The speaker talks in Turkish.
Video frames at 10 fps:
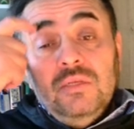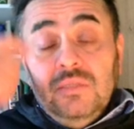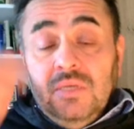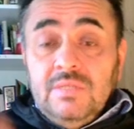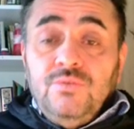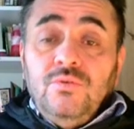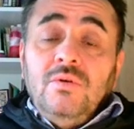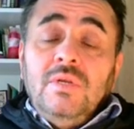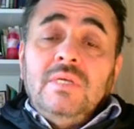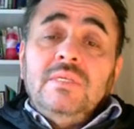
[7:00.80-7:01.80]

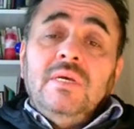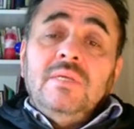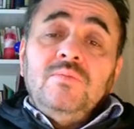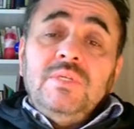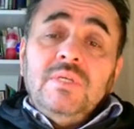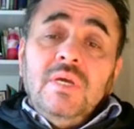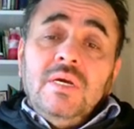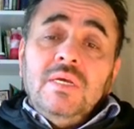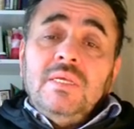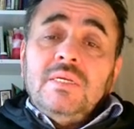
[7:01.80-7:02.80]
Atıyorlardı yani biri
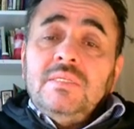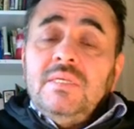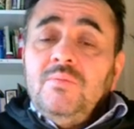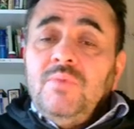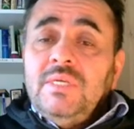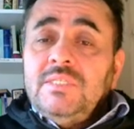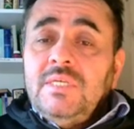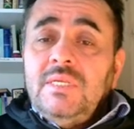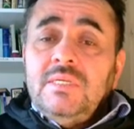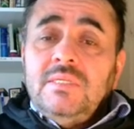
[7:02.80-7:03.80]
gagalarında,
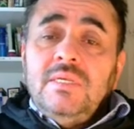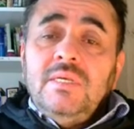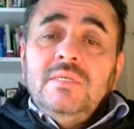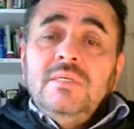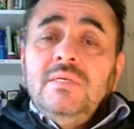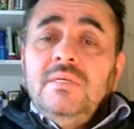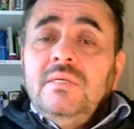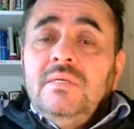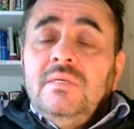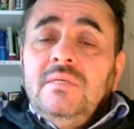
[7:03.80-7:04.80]
pençelerinde
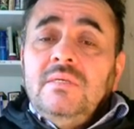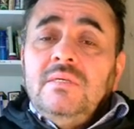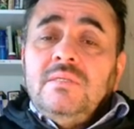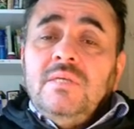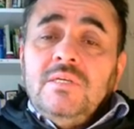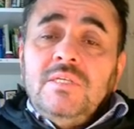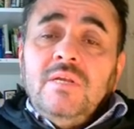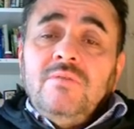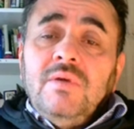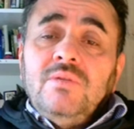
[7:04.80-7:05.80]
e,
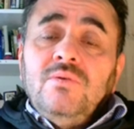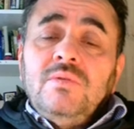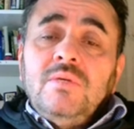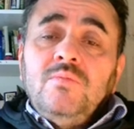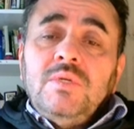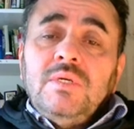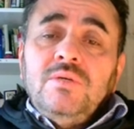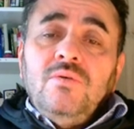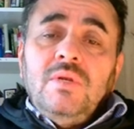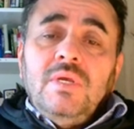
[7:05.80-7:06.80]
taşlar vardı. Onları
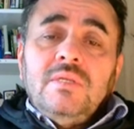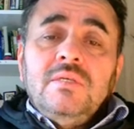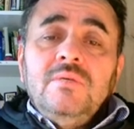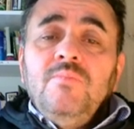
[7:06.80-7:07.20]
bırakıyorlardı.